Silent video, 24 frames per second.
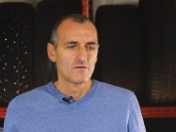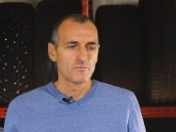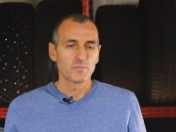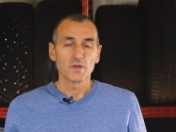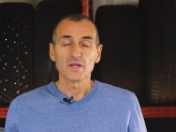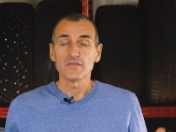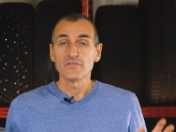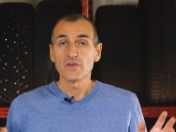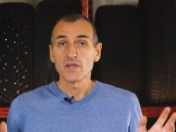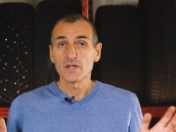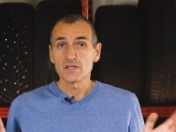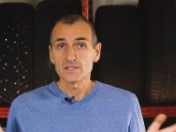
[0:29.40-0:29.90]
В
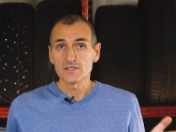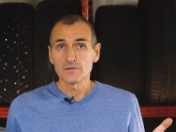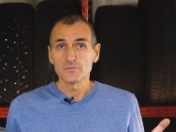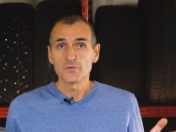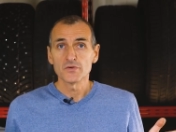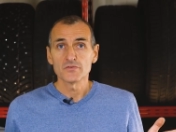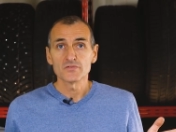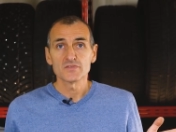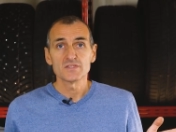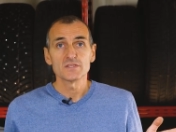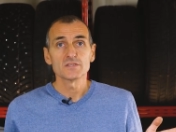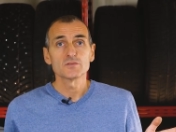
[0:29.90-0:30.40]
преддверии
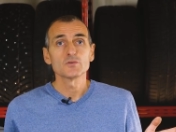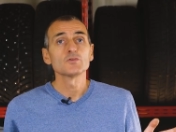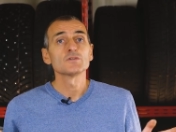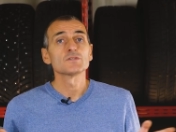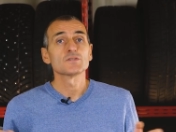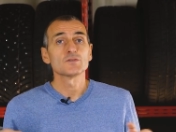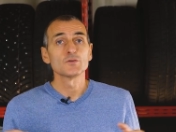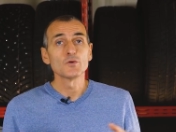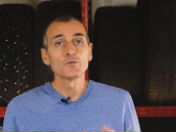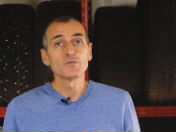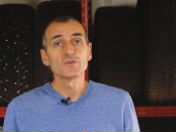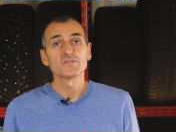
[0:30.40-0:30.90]
зимнего сезона
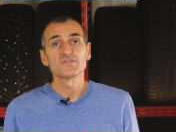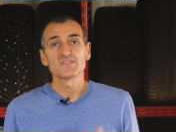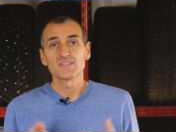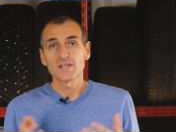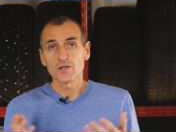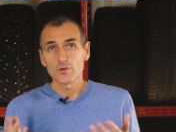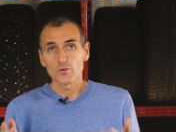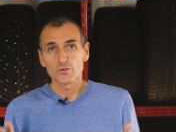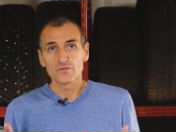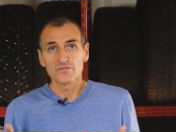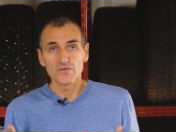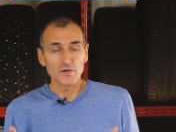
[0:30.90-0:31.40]
снова
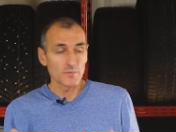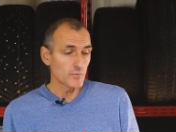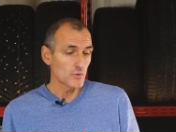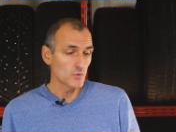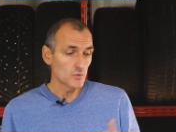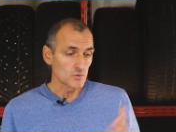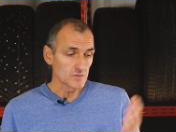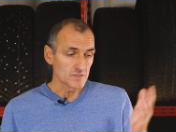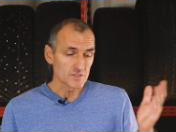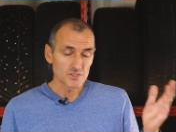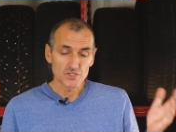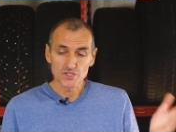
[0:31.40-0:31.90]
встает
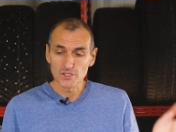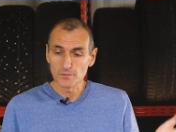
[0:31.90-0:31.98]
вопрос,